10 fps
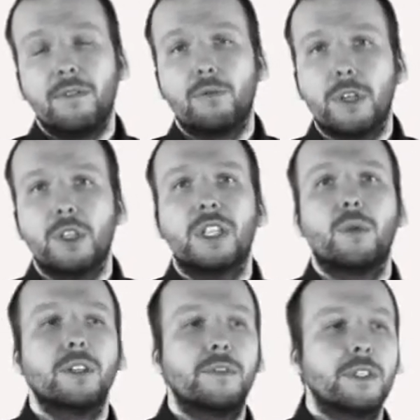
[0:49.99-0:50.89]
właśnie
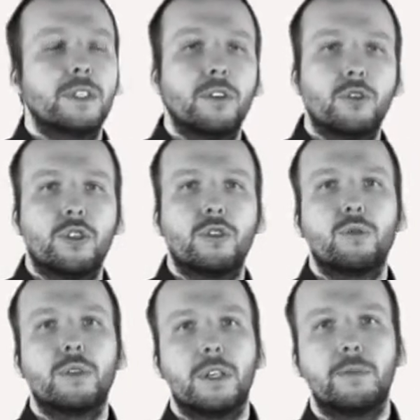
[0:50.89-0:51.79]
najłatwiej jest dotrzeć
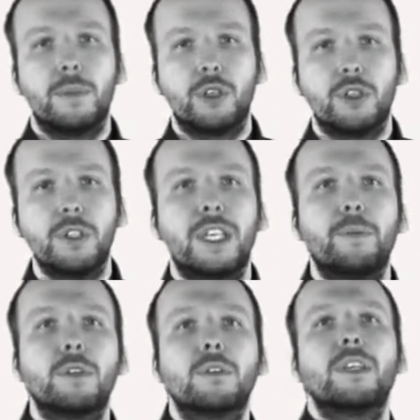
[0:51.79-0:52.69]
kursorem myszy i tam
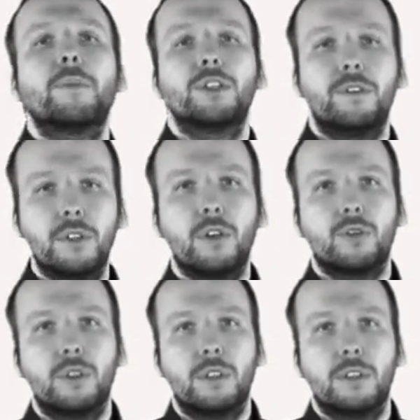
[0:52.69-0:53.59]
jest on najbardziej widoczny.